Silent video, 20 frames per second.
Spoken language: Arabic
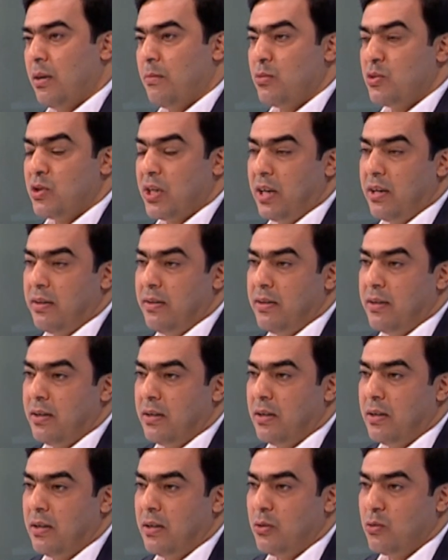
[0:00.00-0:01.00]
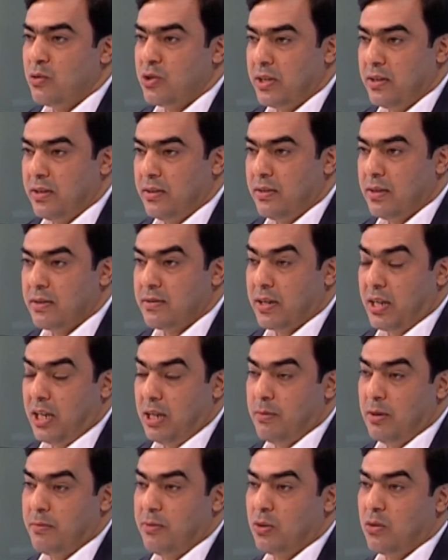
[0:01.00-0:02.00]
مشاهدينا نجدد
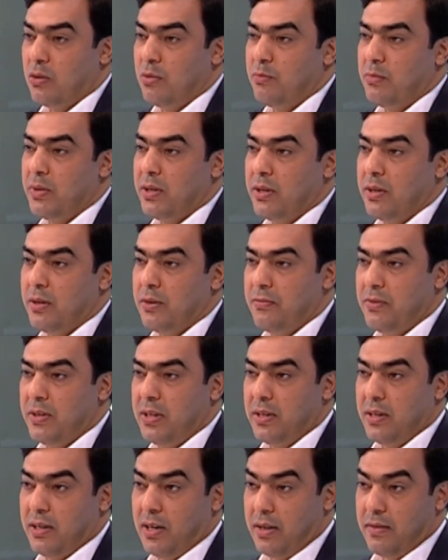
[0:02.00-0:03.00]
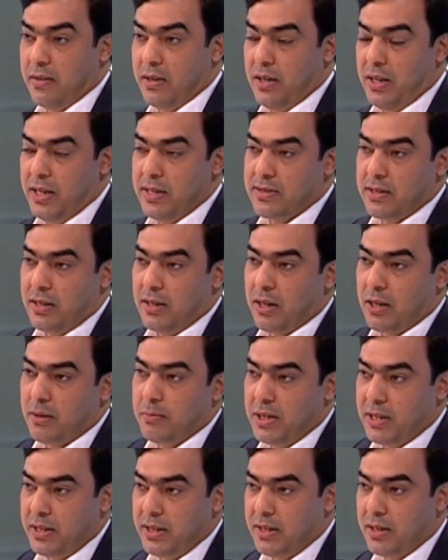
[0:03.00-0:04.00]
الترحيب بكم آه، في هذه الحصة
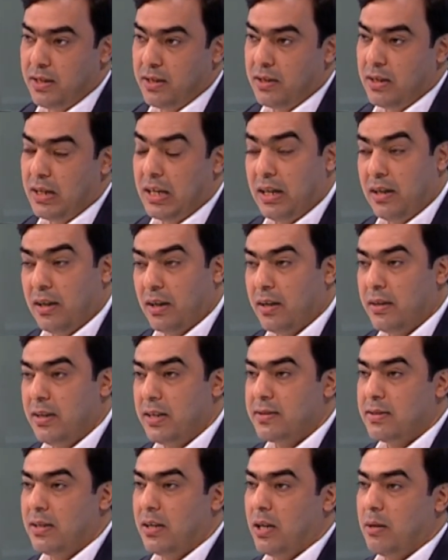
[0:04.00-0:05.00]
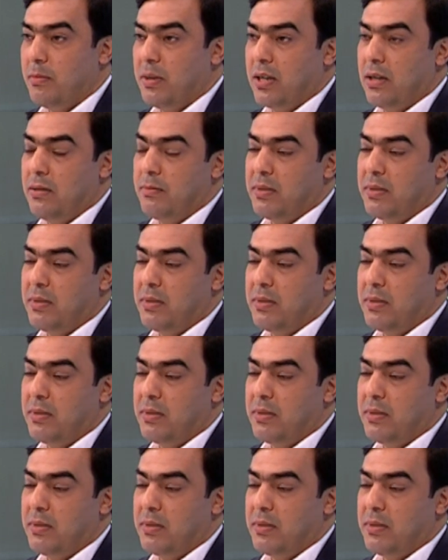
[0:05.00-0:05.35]
الإخبارية على قناة الأخبار